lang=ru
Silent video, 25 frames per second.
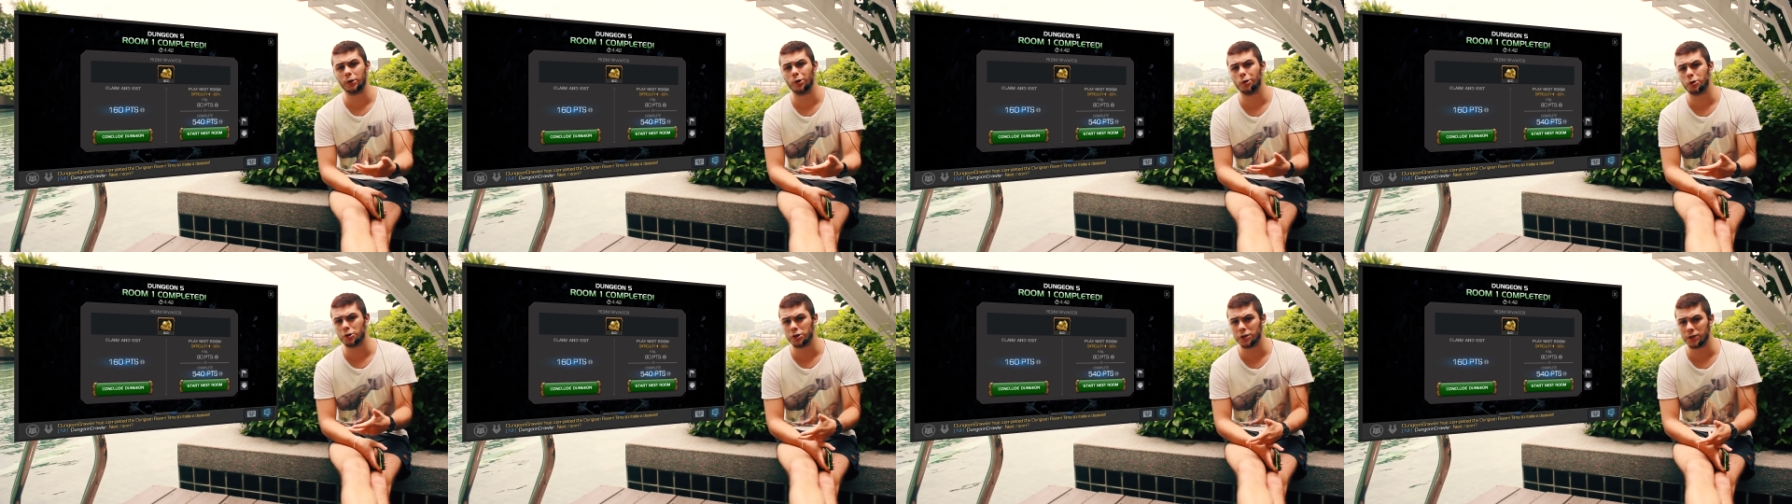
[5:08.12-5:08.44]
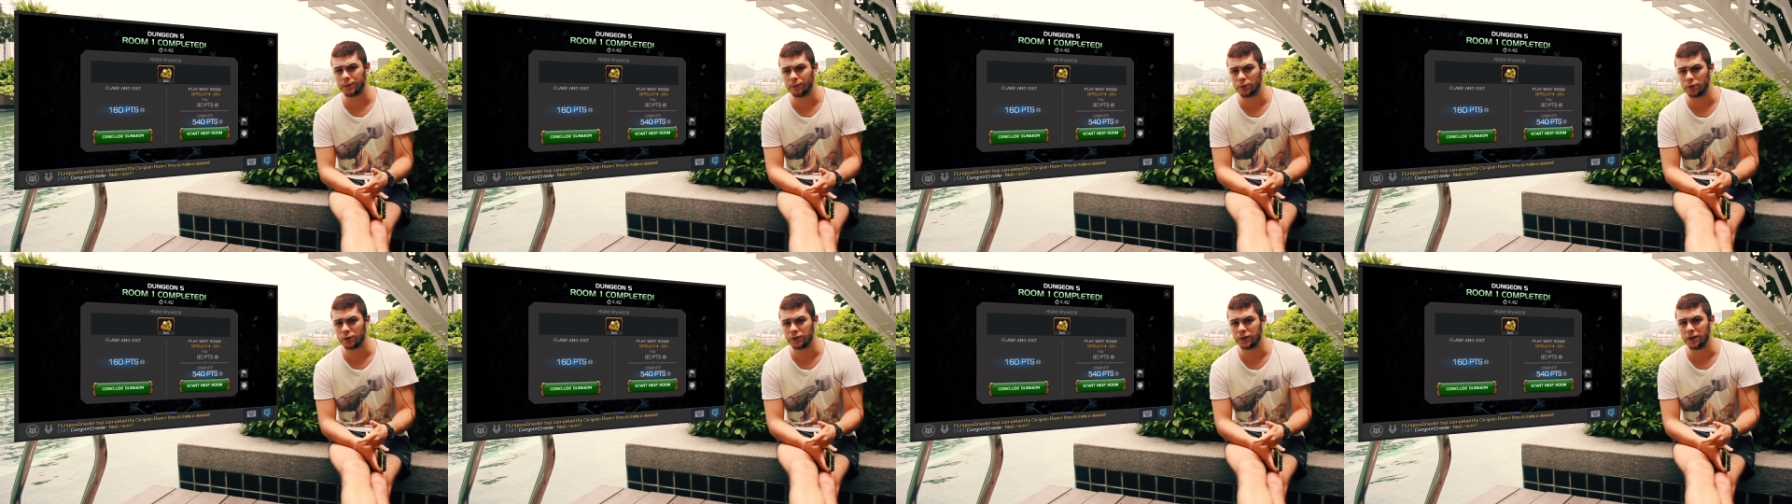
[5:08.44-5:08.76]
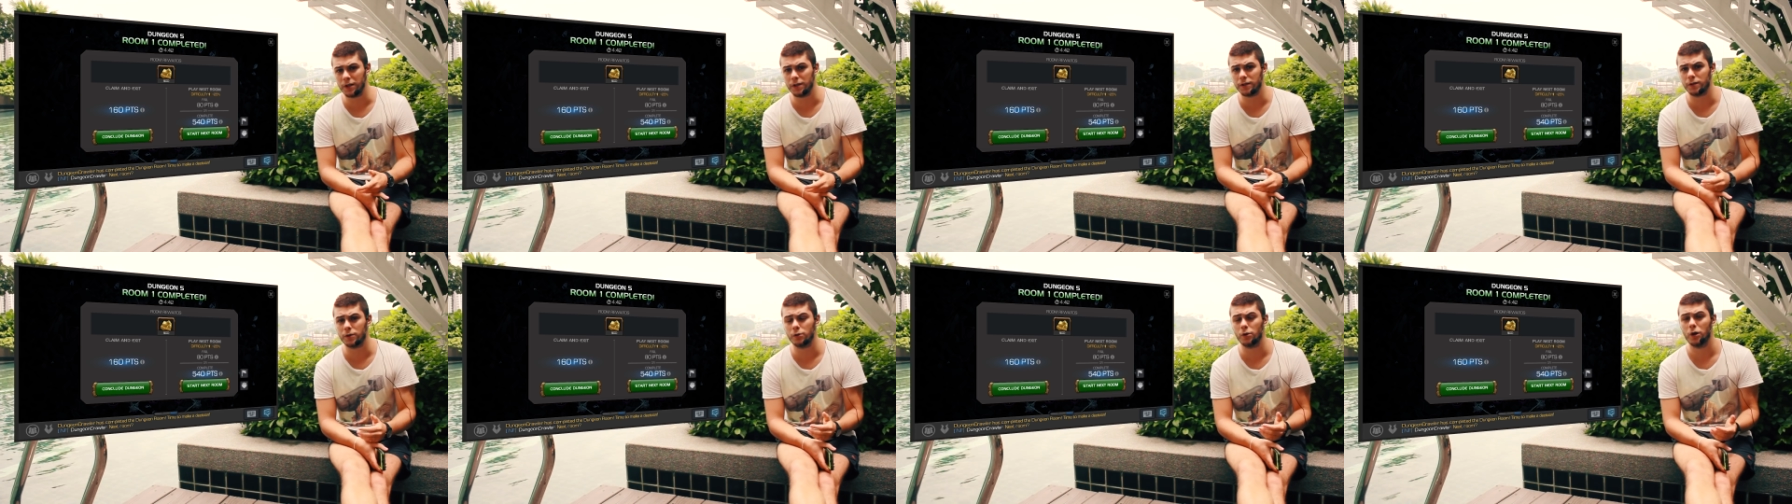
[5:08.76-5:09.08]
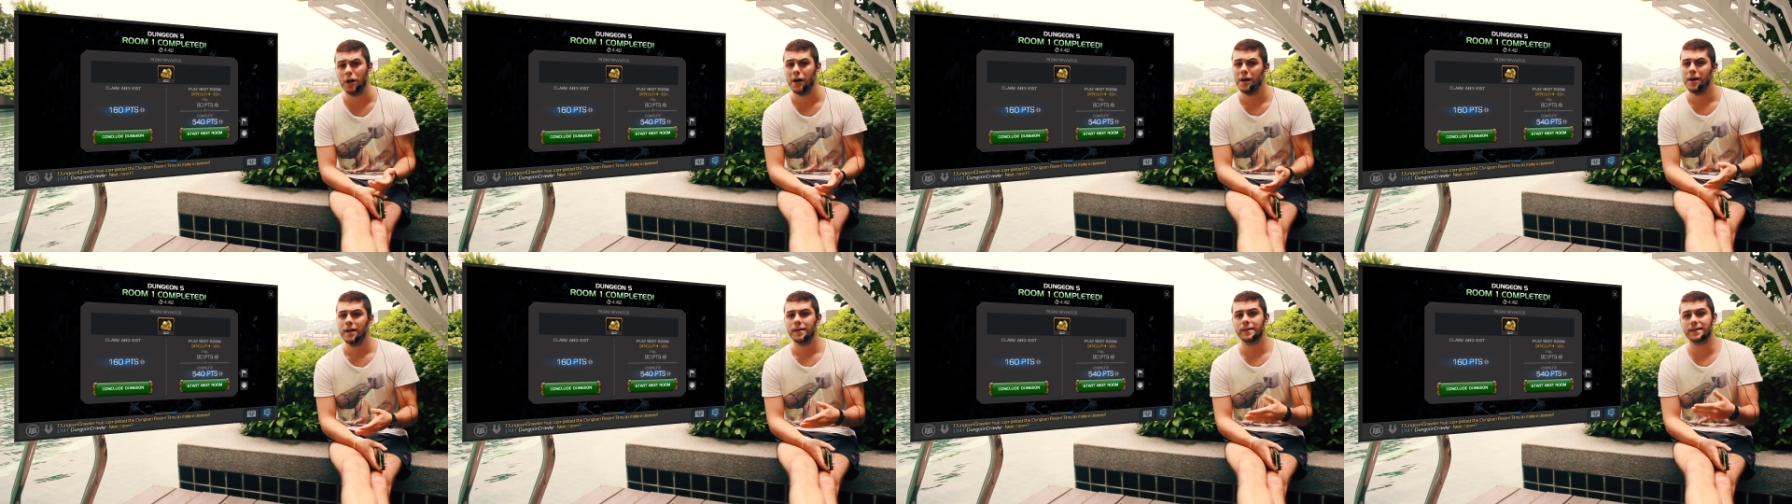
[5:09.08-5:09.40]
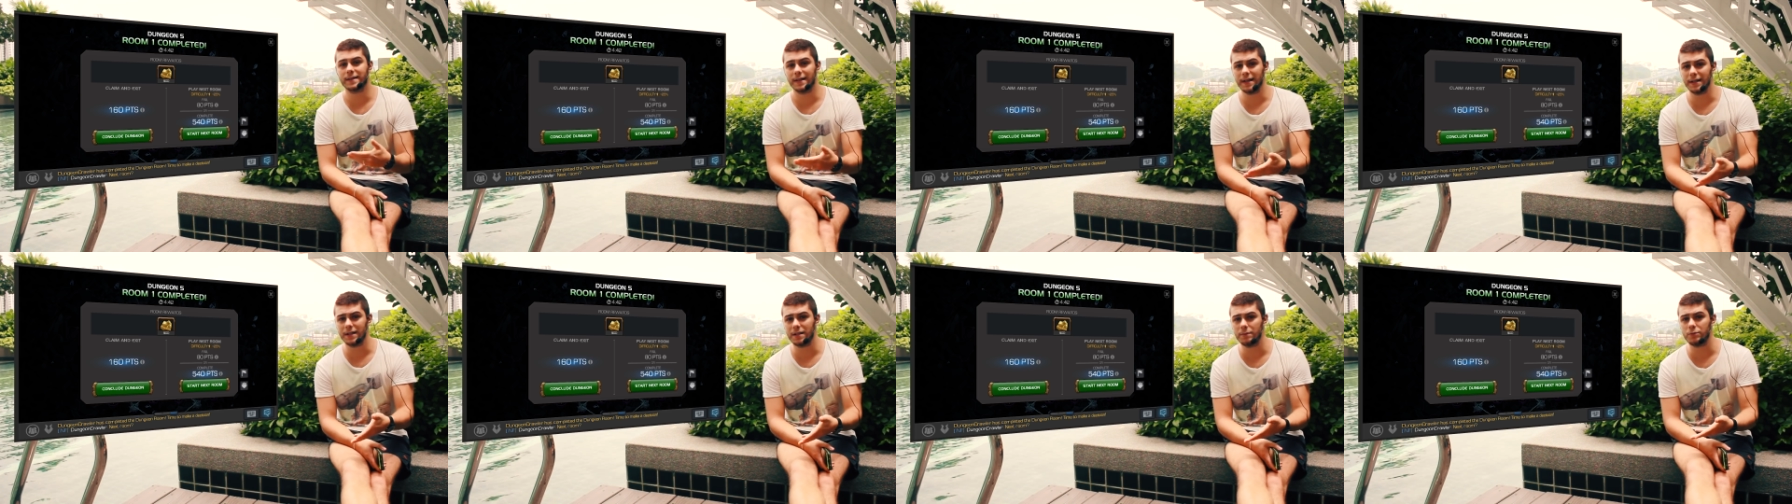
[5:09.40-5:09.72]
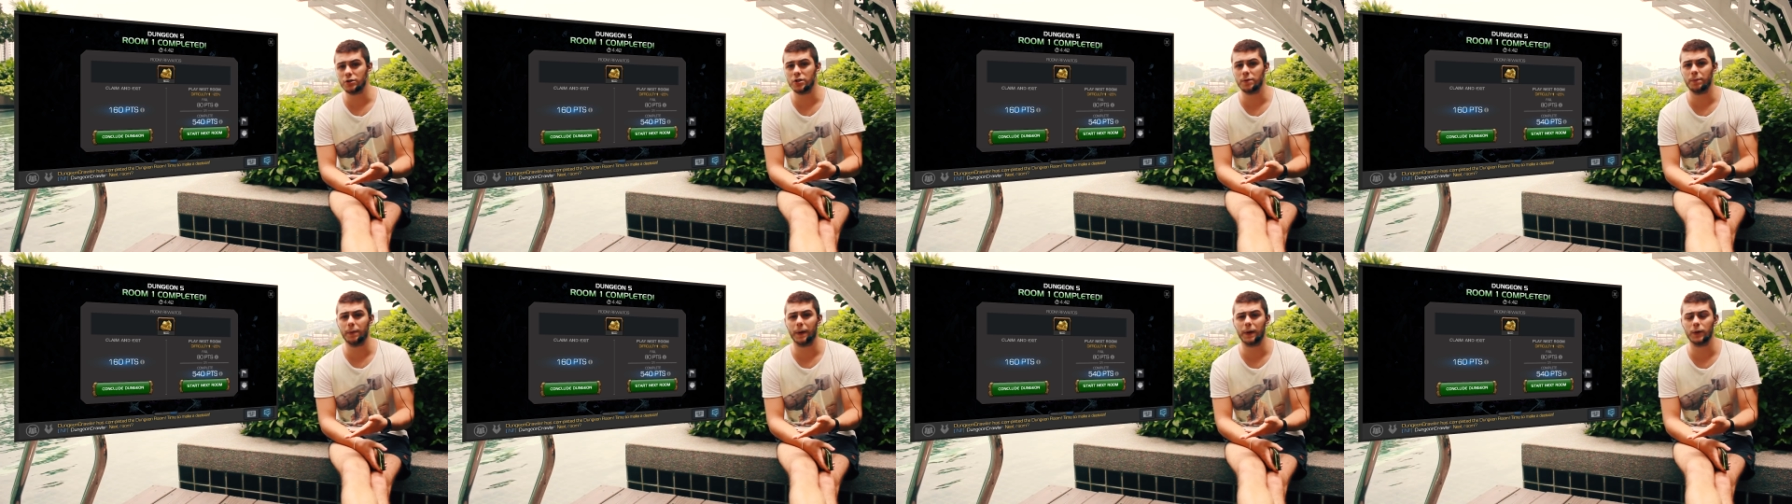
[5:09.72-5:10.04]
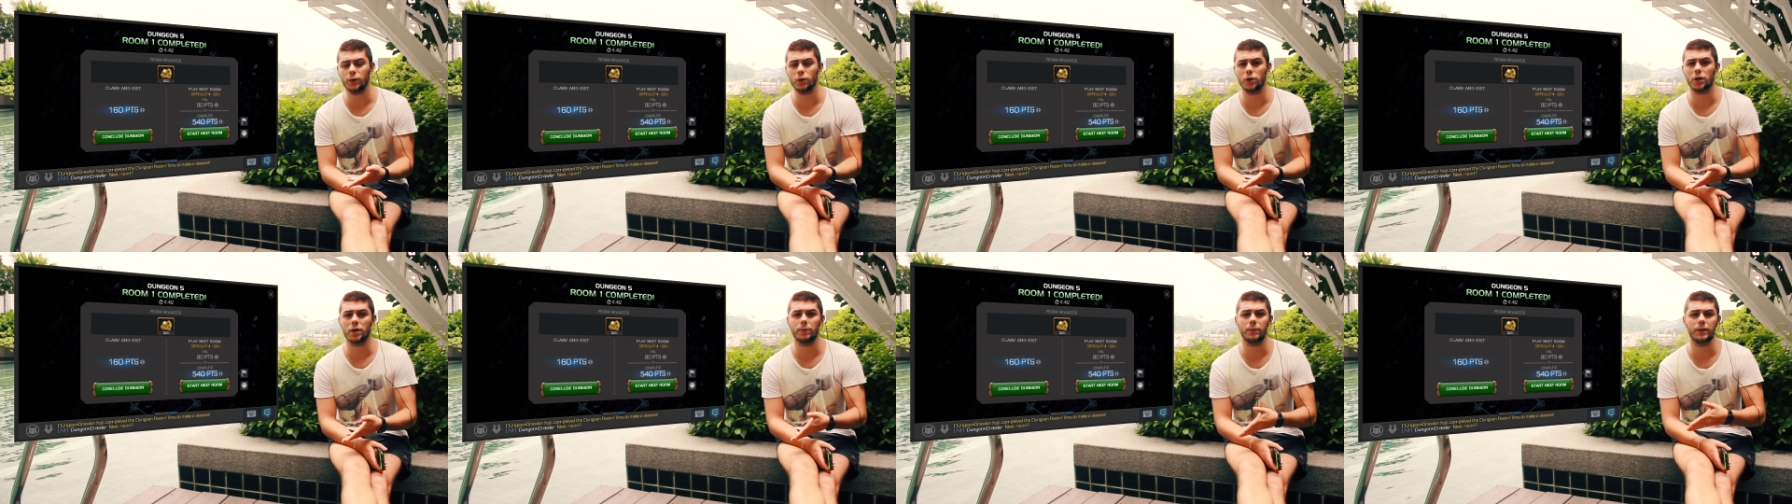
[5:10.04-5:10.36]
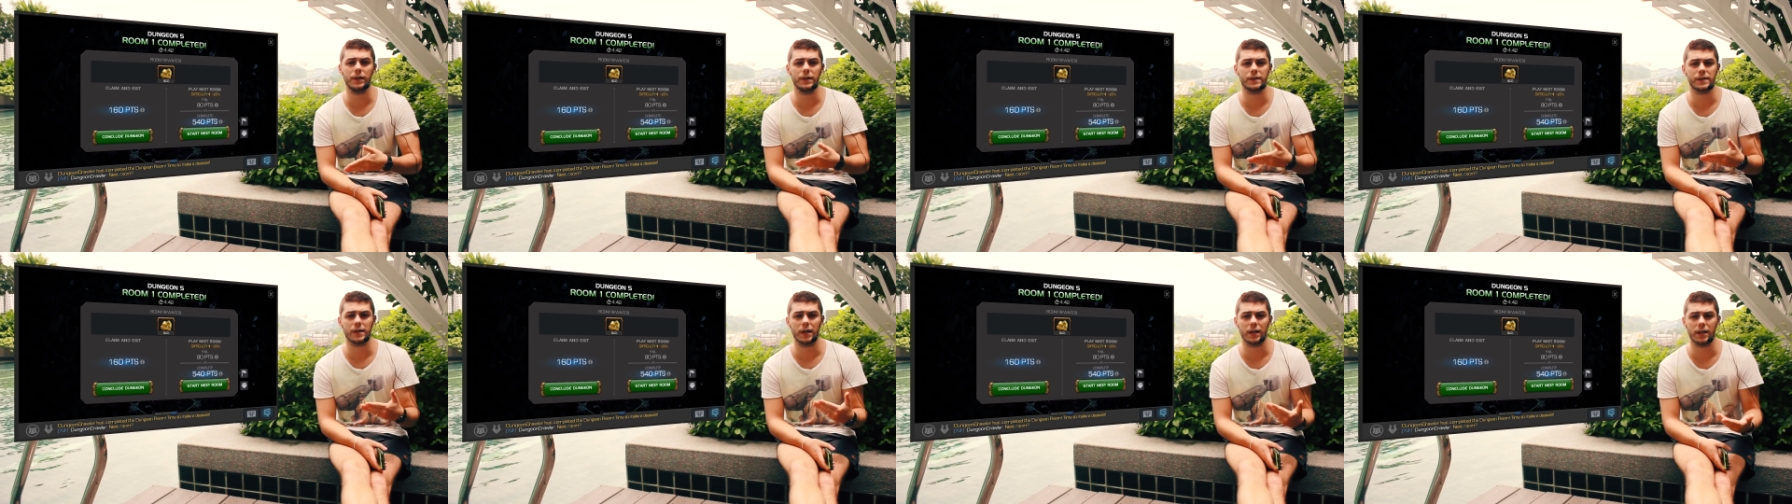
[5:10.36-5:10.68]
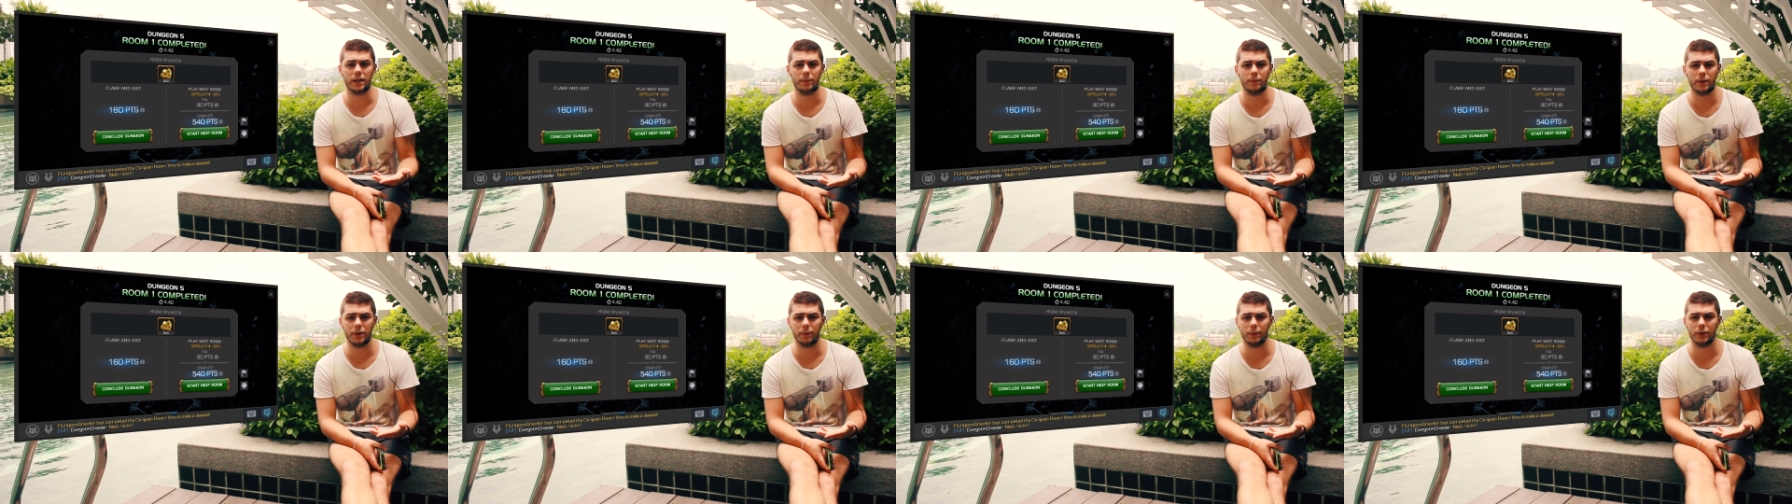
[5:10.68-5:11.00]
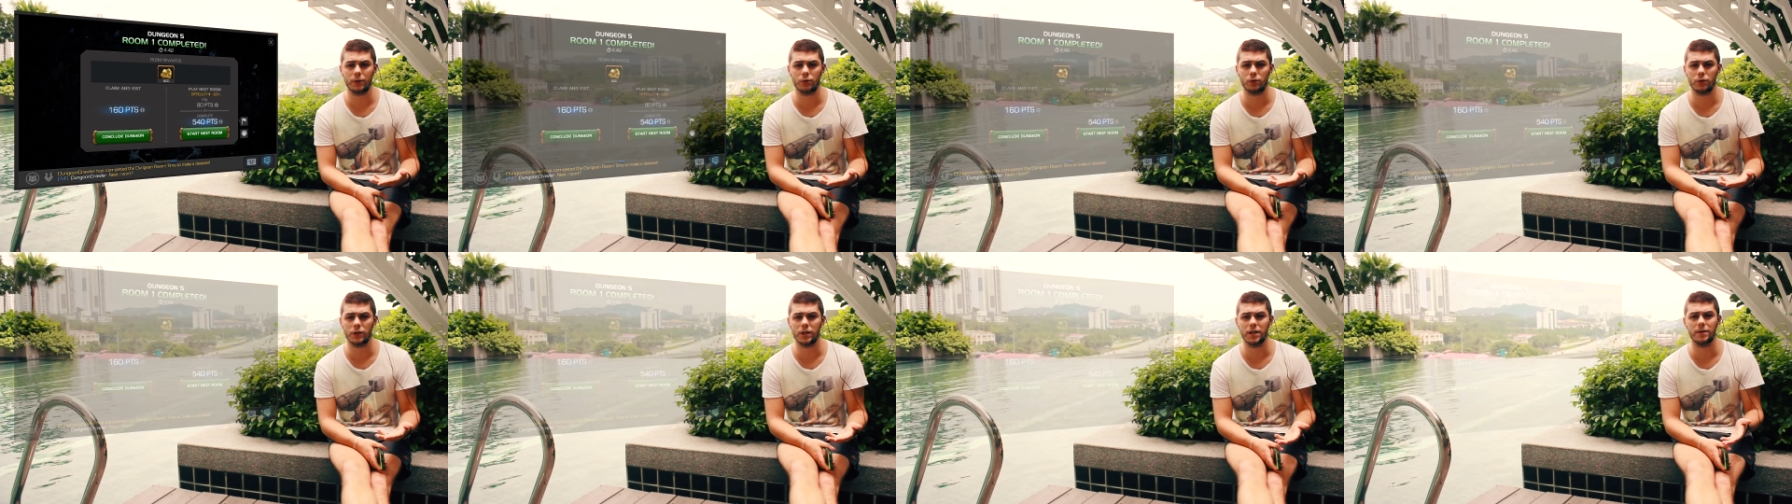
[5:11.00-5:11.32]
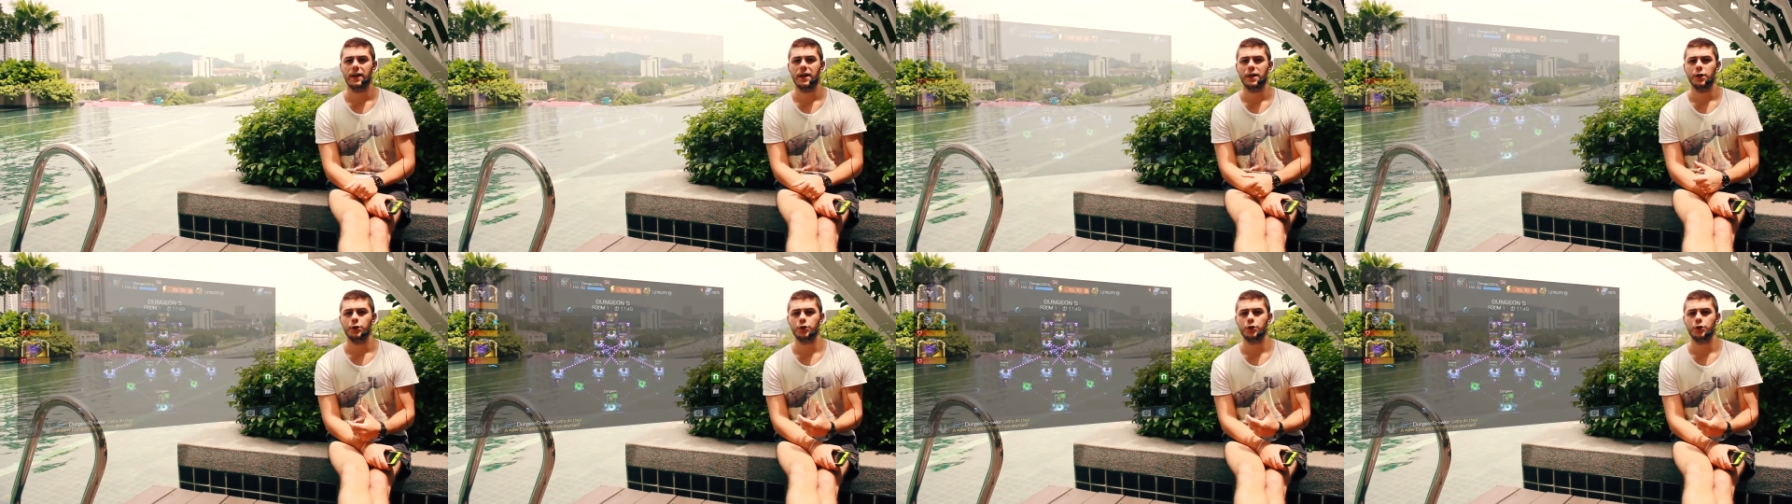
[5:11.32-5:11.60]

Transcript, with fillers: продолжить свою сессию с этим же партнером или с каким-либо другим.